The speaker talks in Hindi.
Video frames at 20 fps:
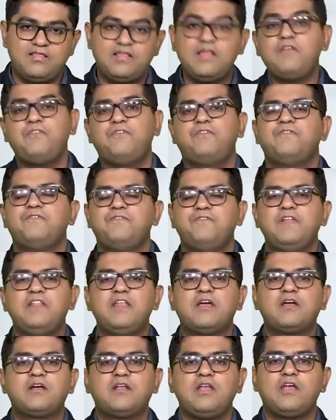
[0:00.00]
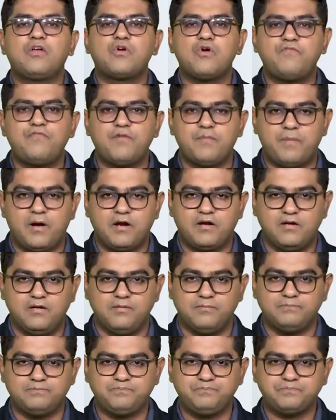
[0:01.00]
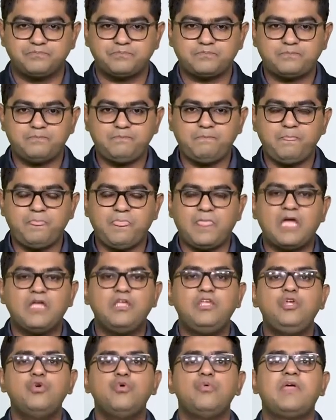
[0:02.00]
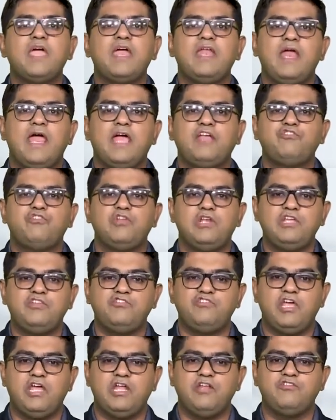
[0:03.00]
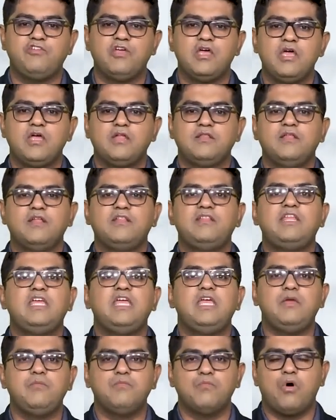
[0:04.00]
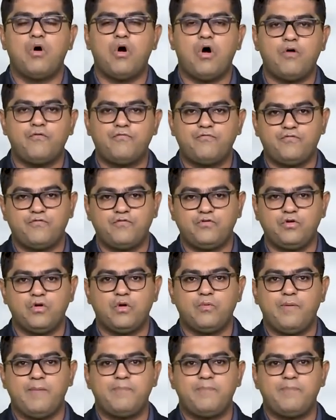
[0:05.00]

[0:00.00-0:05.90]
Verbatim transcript: सिर्फ विद अ क्लिक ऑफ अ बटन यू कैन एक्चुअली चेंज the theme of your